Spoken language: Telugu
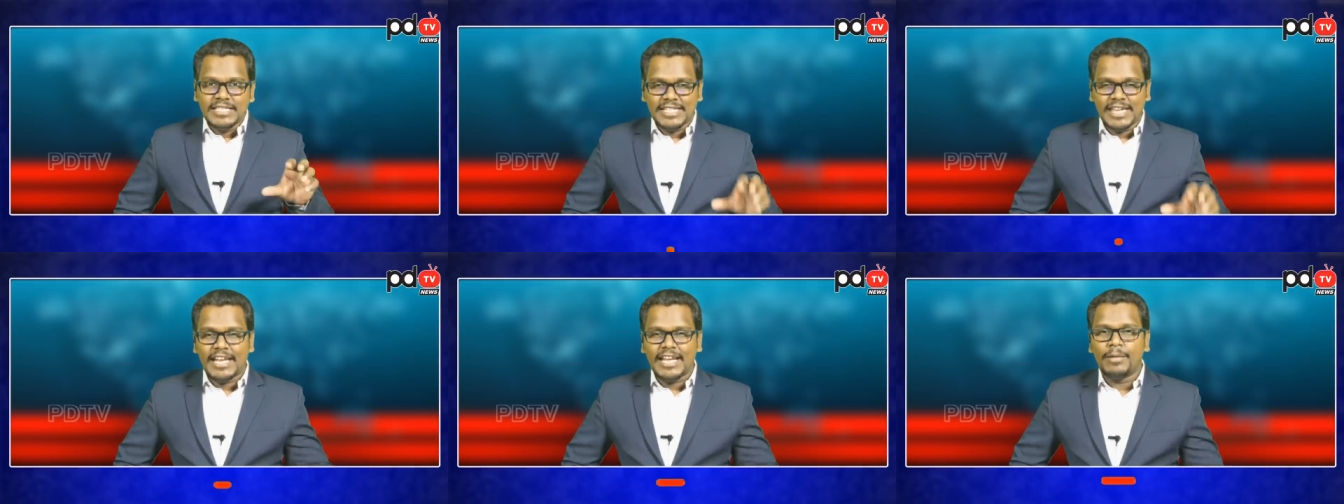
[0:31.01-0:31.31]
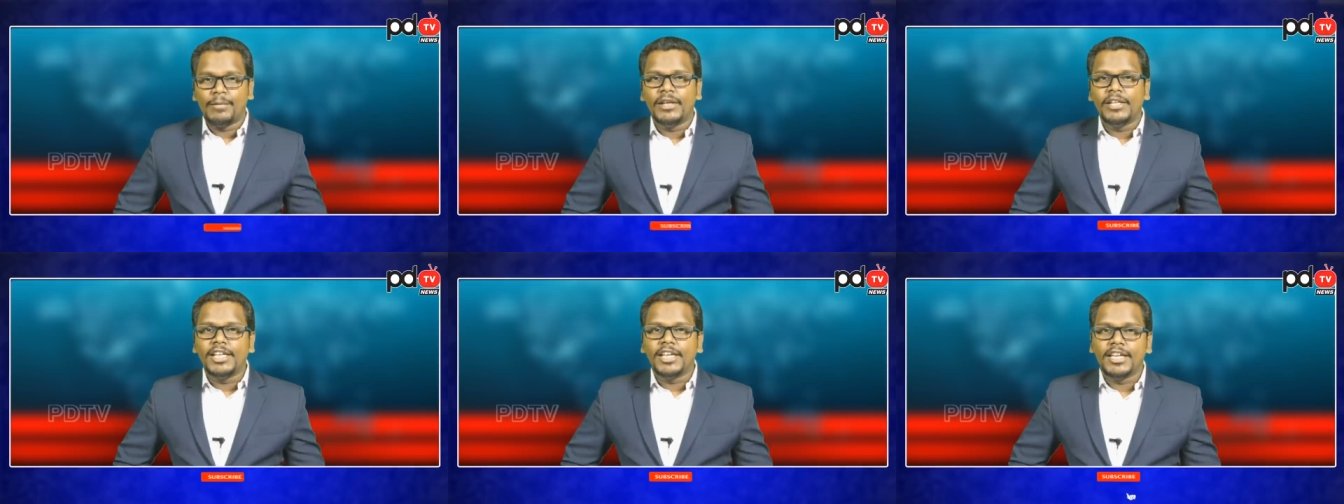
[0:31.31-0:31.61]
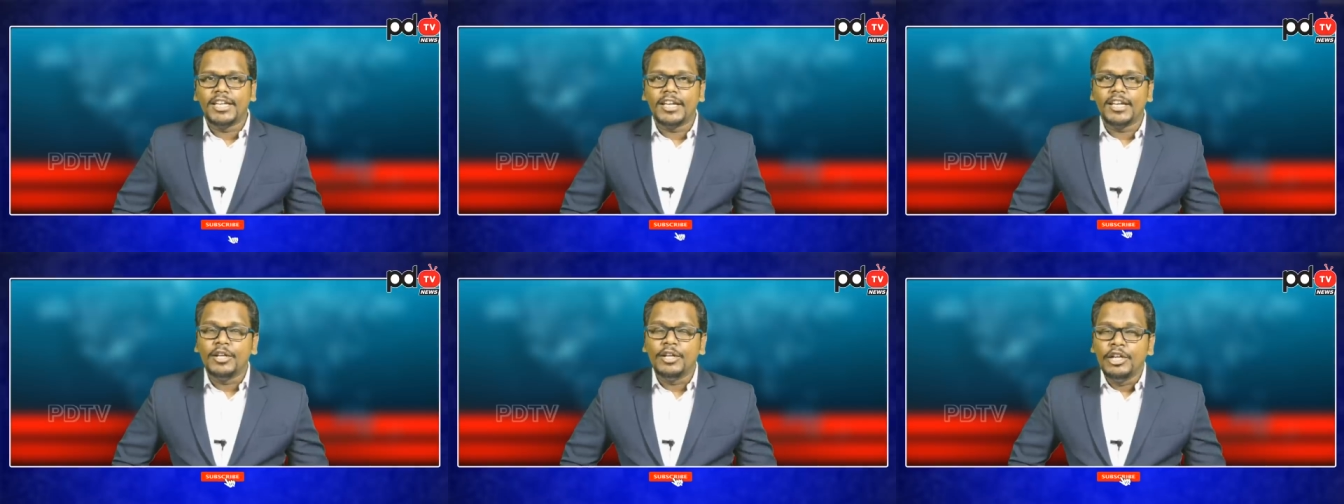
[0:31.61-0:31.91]

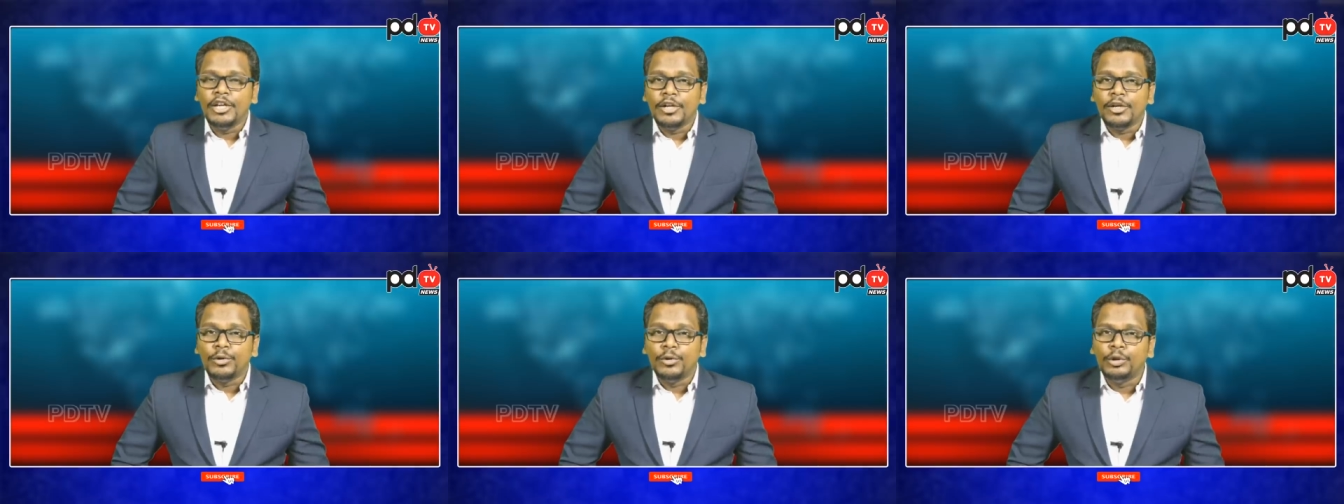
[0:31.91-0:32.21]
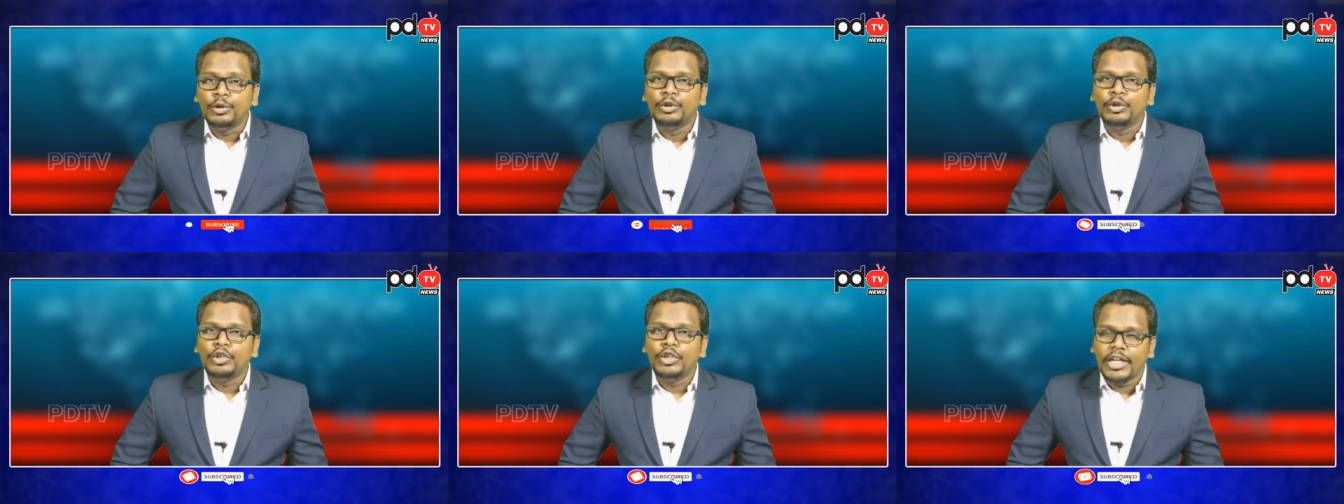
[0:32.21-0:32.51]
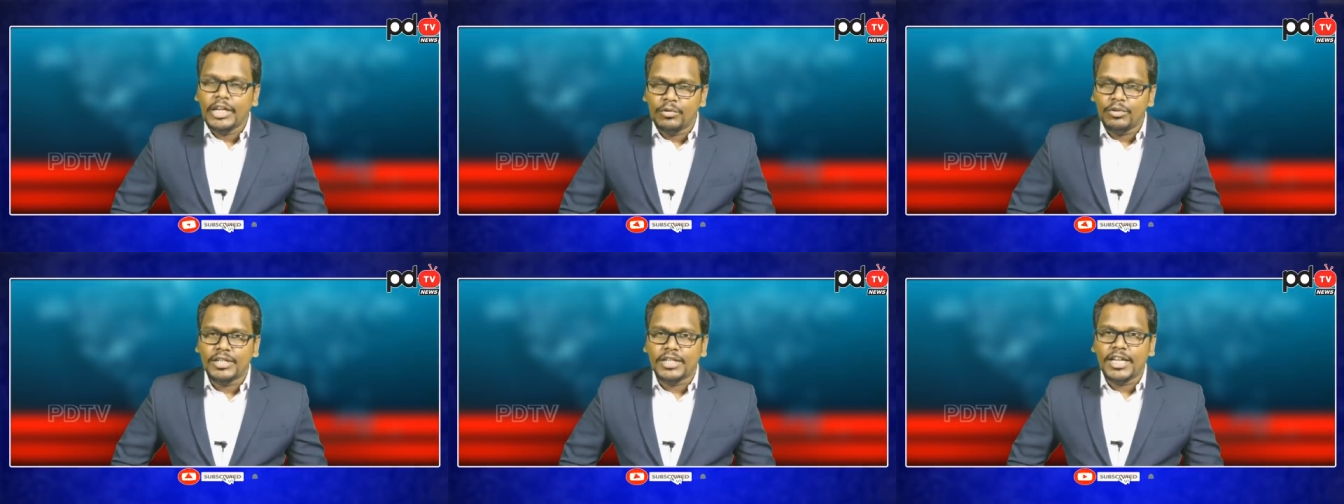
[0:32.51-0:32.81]
చాలామందికి
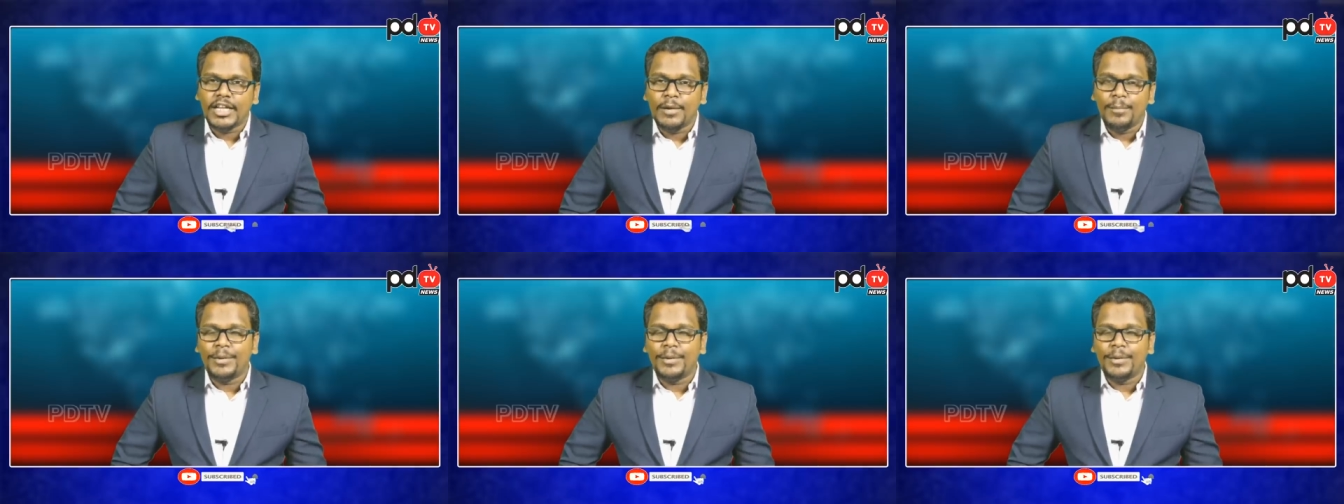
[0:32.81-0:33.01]
గుర్తుండే ఉంటాయి